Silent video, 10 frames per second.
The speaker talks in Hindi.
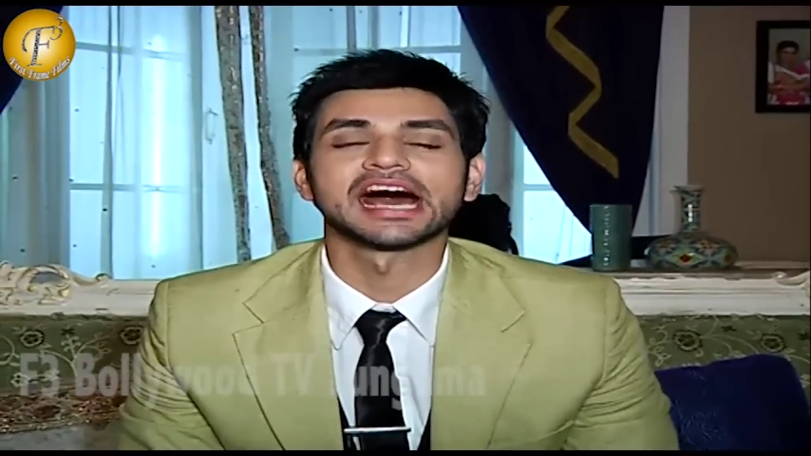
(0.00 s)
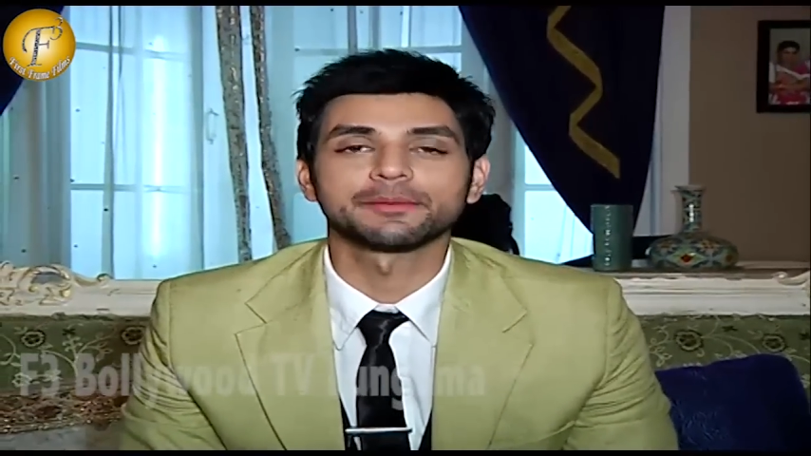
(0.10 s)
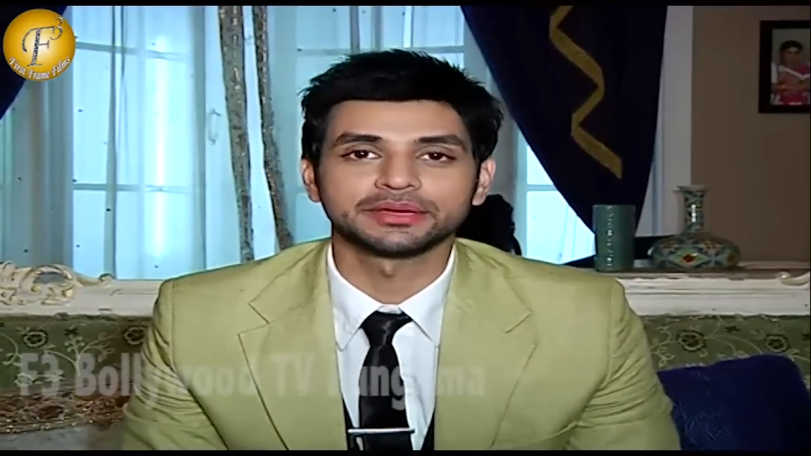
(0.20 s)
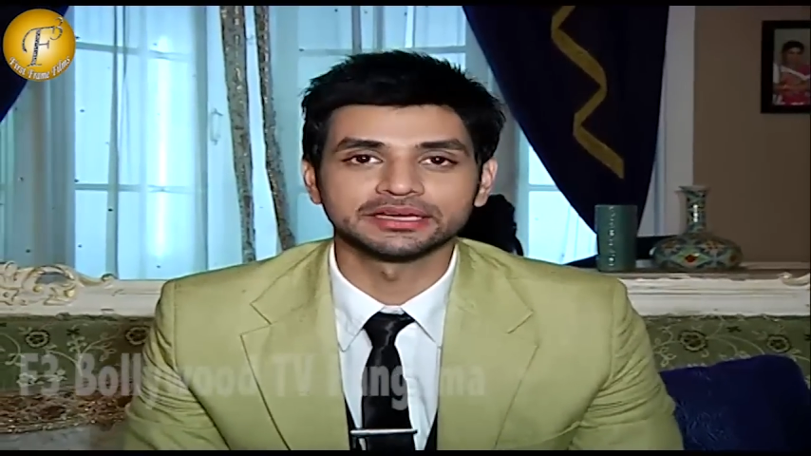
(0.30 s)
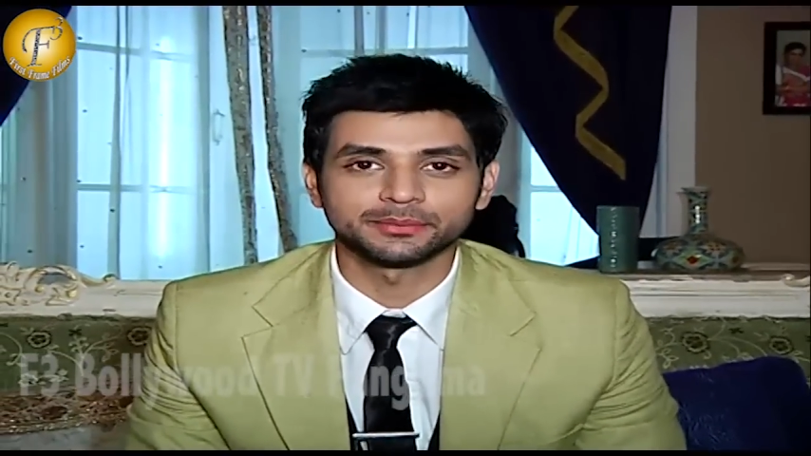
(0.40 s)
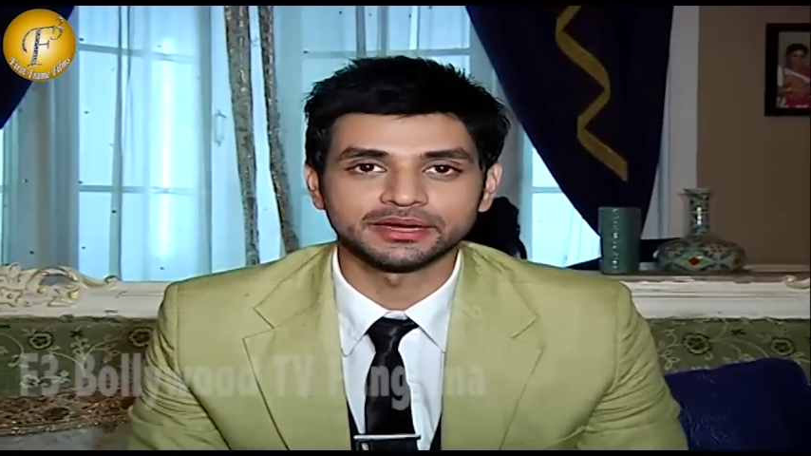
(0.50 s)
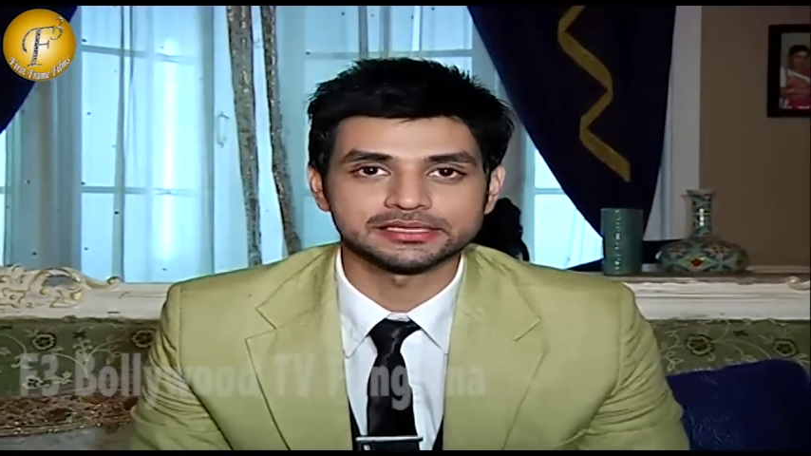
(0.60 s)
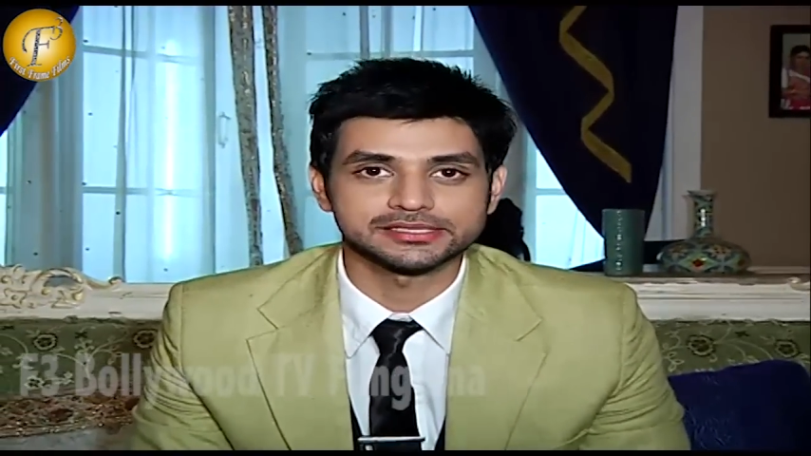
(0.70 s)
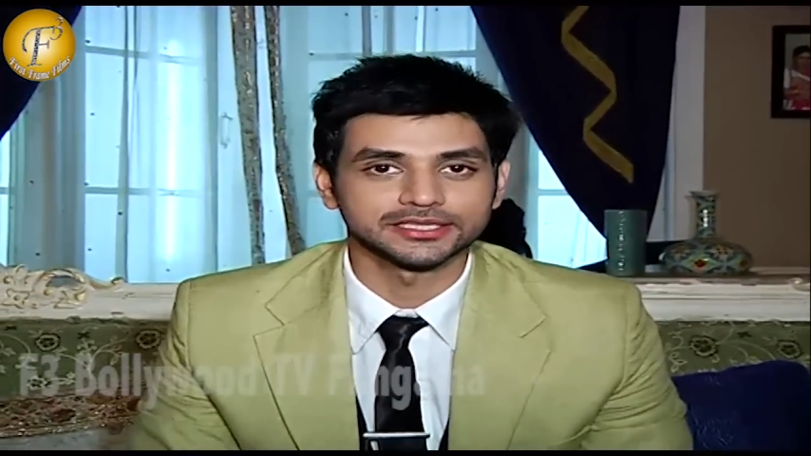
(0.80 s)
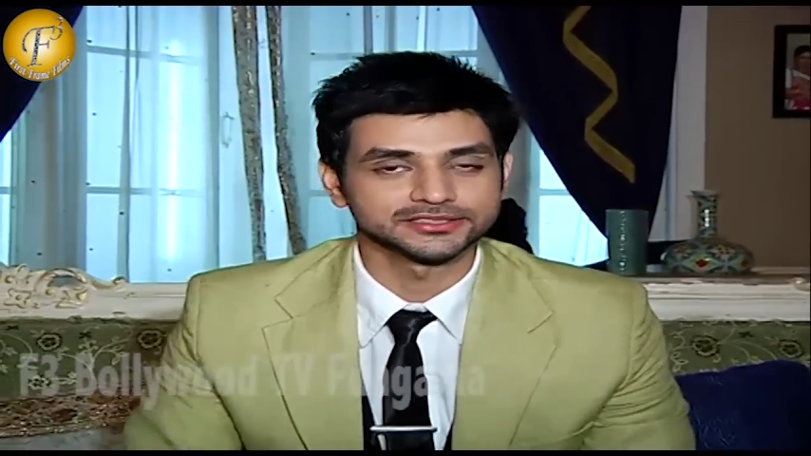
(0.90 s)
हैप्पी
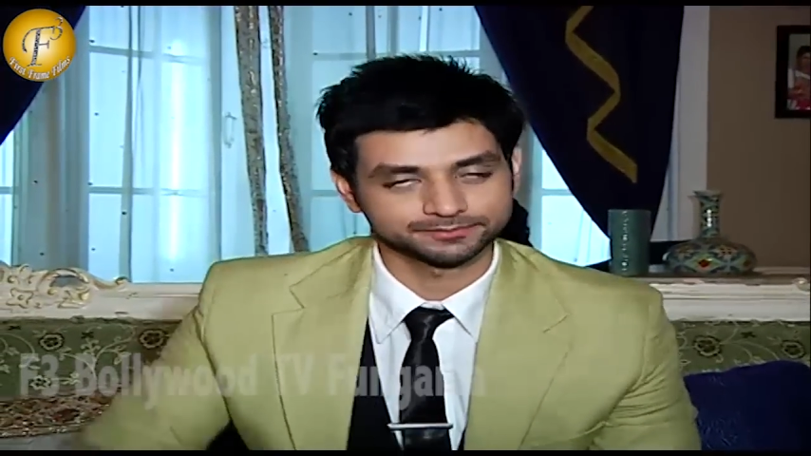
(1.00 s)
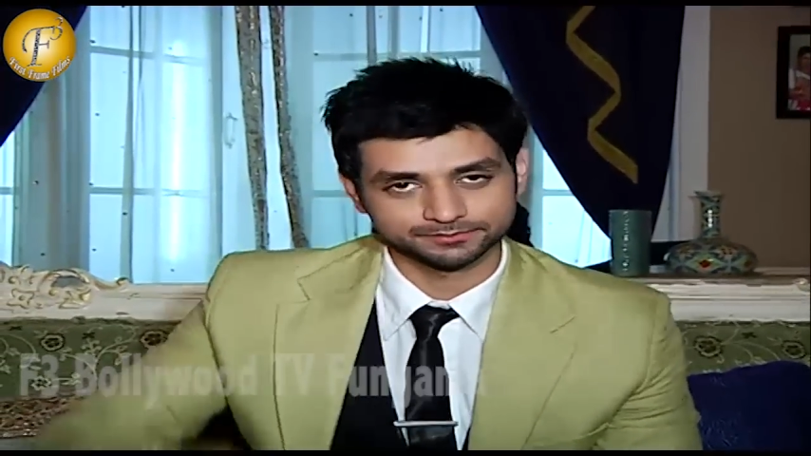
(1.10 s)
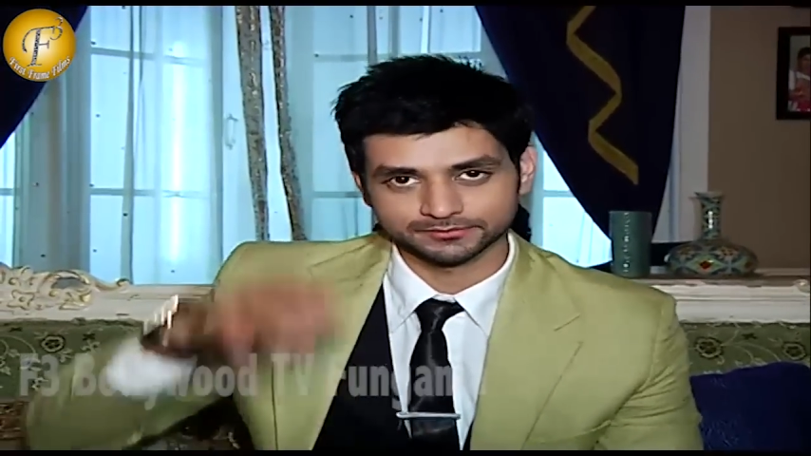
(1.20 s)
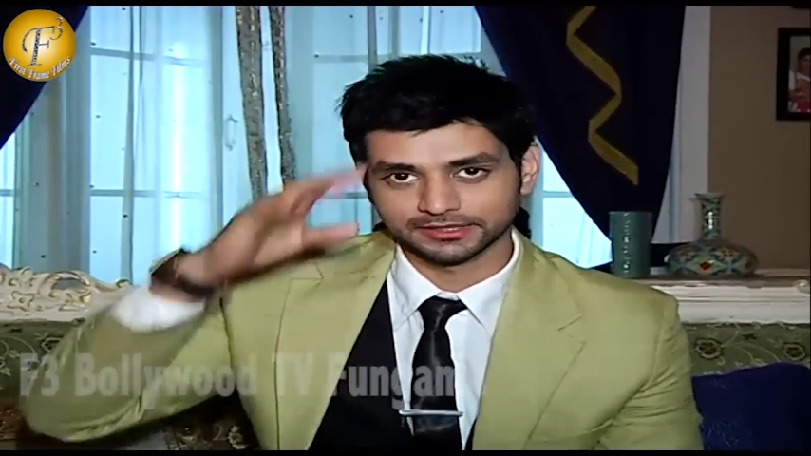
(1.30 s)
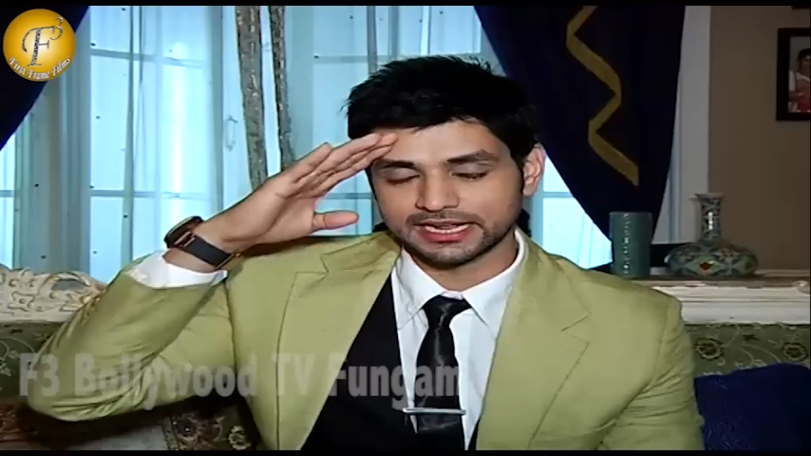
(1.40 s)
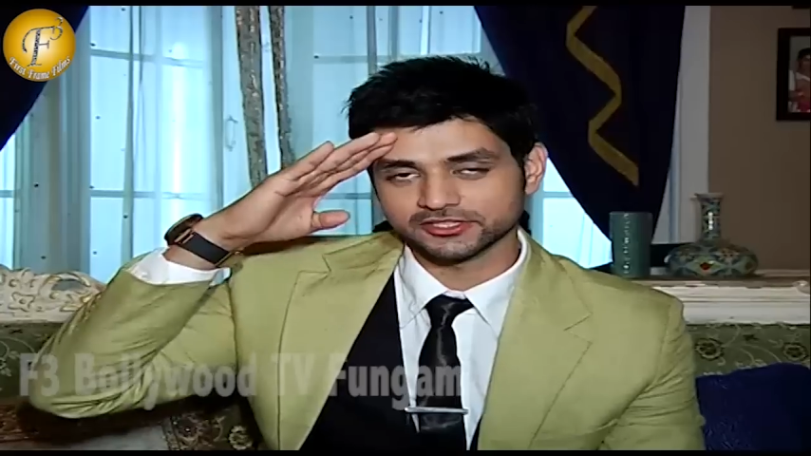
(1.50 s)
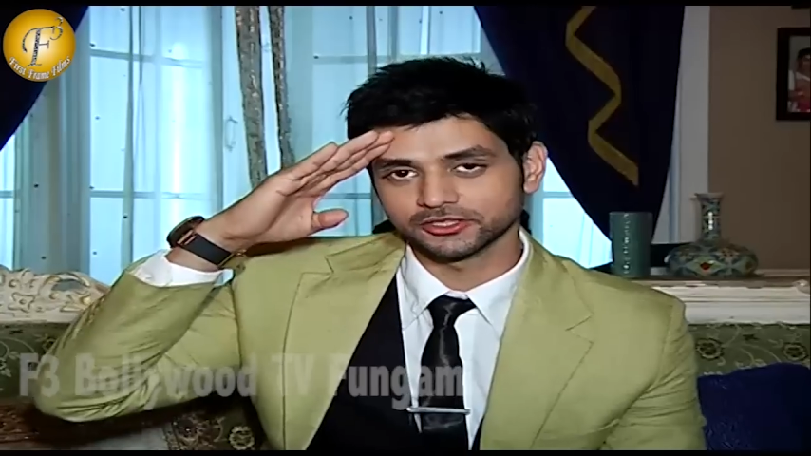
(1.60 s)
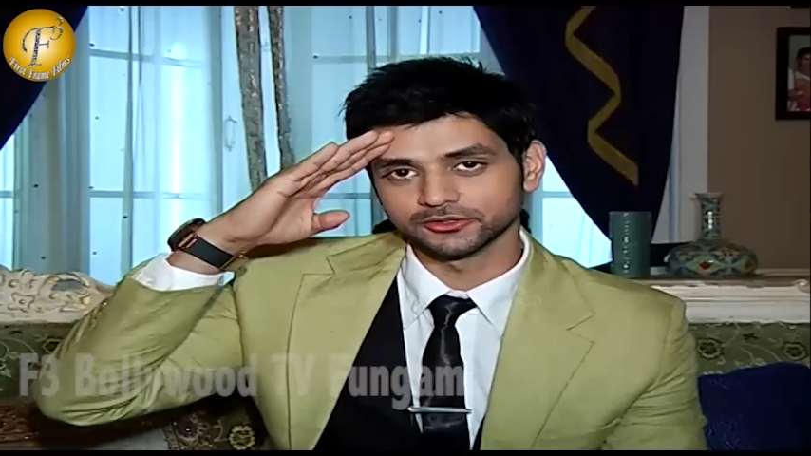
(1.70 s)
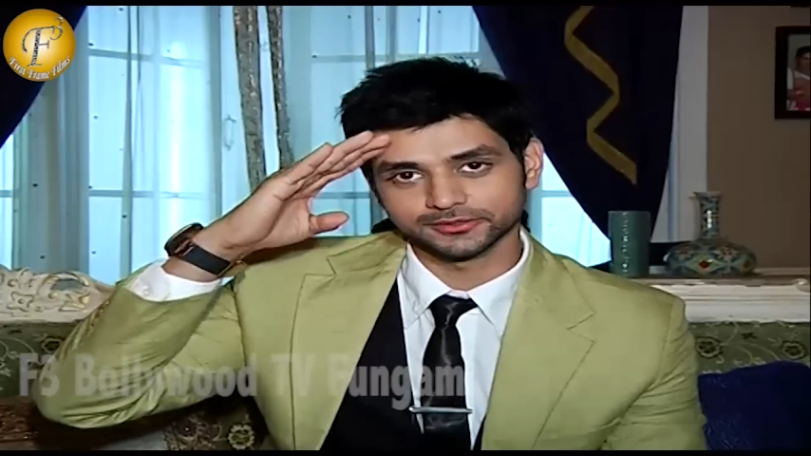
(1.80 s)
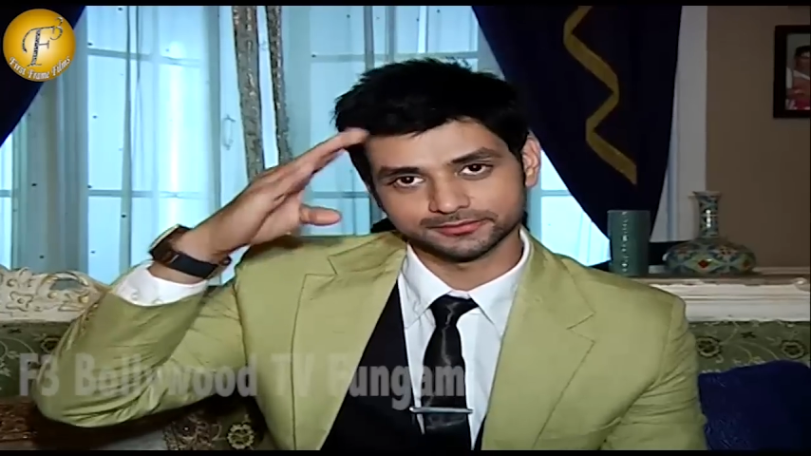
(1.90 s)
इंडिपेंडेंस डे ग्रैंड
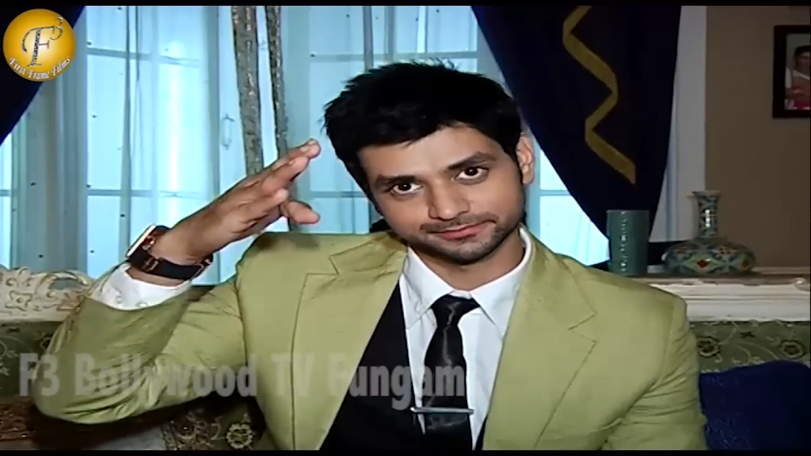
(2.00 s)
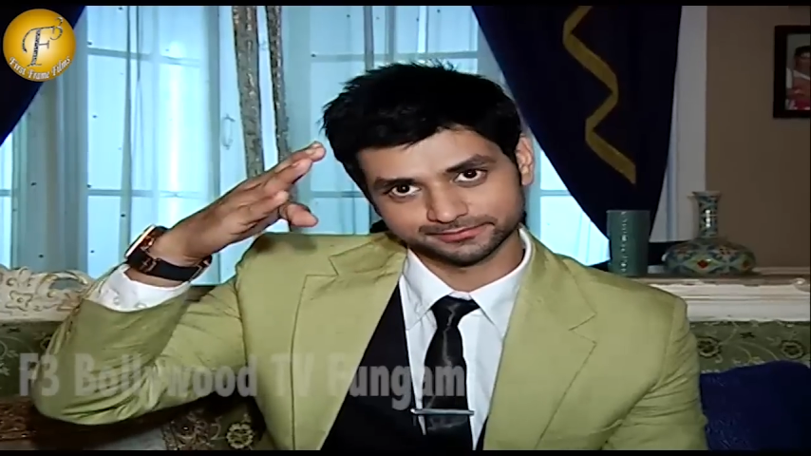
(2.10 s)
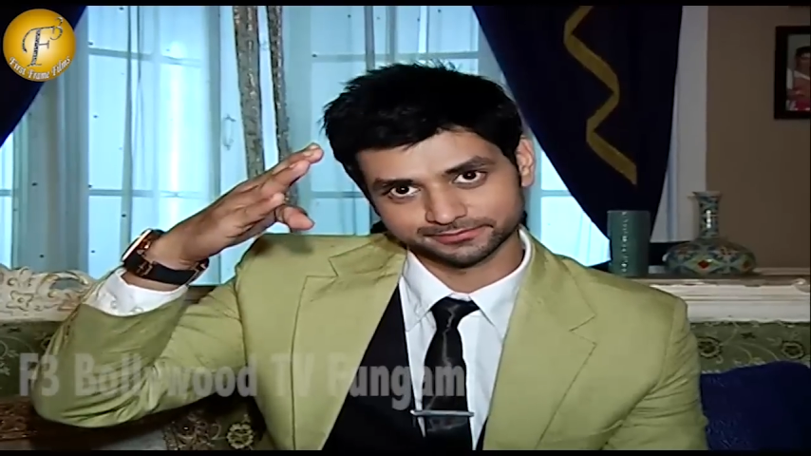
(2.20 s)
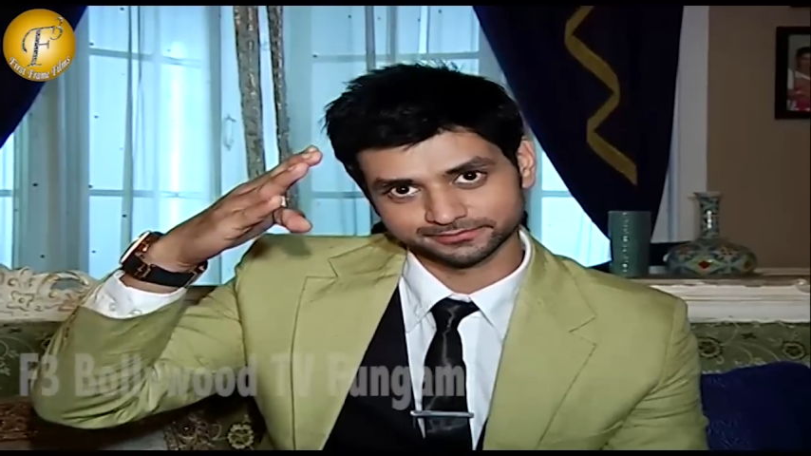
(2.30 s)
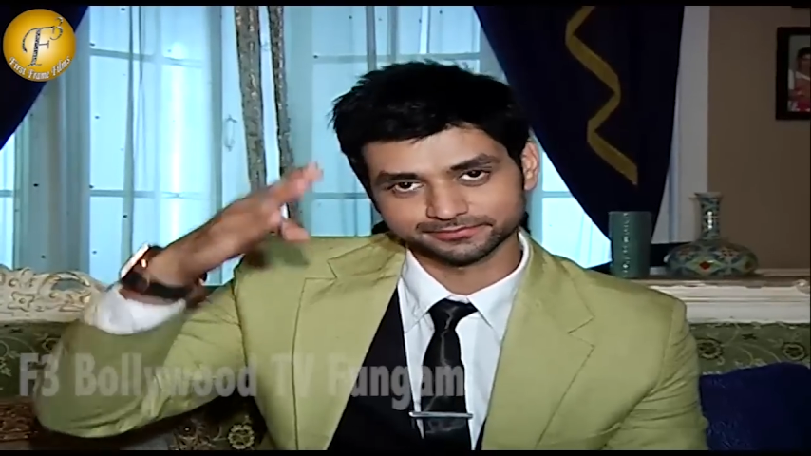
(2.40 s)
सल्यूट